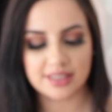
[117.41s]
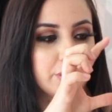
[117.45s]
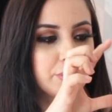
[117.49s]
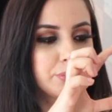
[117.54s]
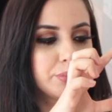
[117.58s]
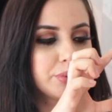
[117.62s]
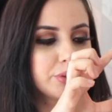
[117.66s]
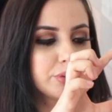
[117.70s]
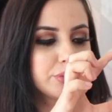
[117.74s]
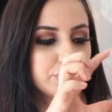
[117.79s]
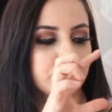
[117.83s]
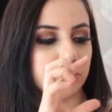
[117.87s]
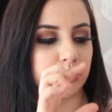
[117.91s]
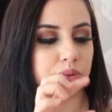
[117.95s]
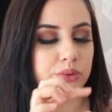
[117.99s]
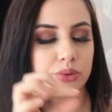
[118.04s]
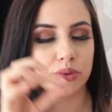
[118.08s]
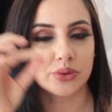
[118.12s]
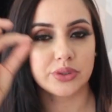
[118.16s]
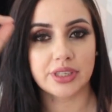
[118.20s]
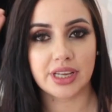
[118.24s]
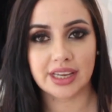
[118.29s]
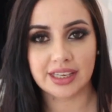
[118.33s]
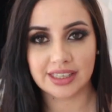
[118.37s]
É um
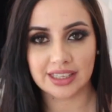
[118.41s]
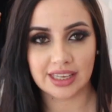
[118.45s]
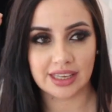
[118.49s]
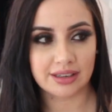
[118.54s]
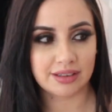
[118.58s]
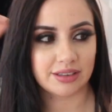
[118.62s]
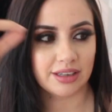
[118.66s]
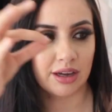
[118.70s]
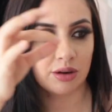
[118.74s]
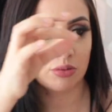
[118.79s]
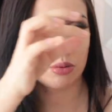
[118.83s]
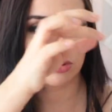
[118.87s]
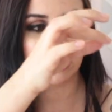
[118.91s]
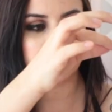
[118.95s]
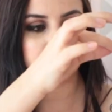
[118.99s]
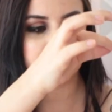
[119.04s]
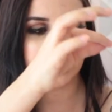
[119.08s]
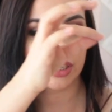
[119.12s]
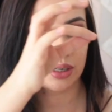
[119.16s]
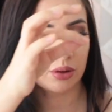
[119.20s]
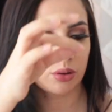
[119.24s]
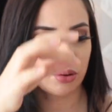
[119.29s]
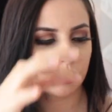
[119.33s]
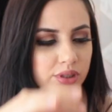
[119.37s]
produto, né, que é, é um
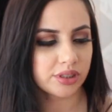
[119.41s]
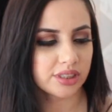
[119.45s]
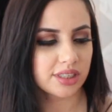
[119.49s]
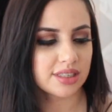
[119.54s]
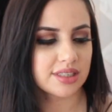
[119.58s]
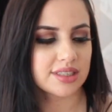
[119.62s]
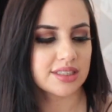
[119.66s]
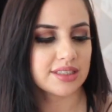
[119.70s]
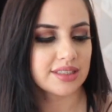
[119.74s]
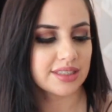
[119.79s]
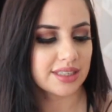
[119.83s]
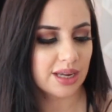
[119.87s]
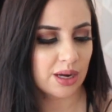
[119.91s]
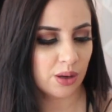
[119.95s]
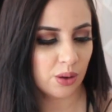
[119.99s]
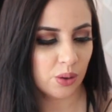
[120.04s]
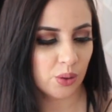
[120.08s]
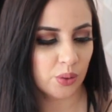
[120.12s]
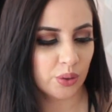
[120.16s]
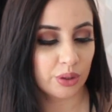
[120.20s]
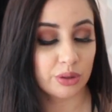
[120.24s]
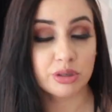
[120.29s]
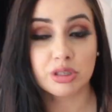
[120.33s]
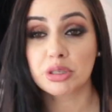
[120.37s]
conta-gotas,
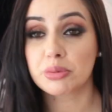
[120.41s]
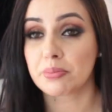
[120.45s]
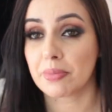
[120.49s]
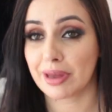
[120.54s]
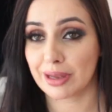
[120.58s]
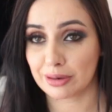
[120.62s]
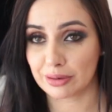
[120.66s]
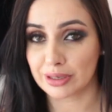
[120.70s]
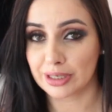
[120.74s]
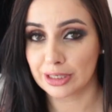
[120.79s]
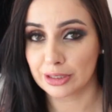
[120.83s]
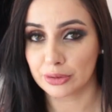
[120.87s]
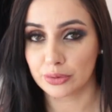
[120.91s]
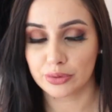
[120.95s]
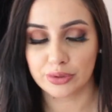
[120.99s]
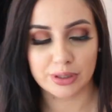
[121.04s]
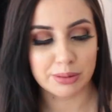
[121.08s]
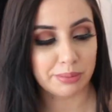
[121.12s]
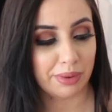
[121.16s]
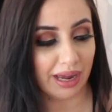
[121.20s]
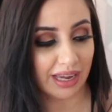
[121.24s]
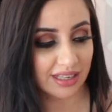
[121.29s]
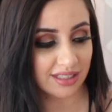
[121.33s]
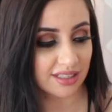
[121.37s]
então eu espero que ele dure
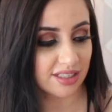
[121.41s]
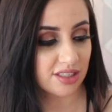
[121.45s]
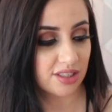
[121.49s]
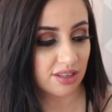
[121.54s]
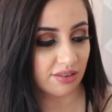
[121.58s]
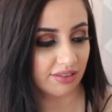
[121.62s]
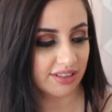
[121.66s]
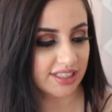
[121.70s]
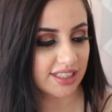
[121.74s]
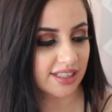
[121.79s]
mais, ele só vem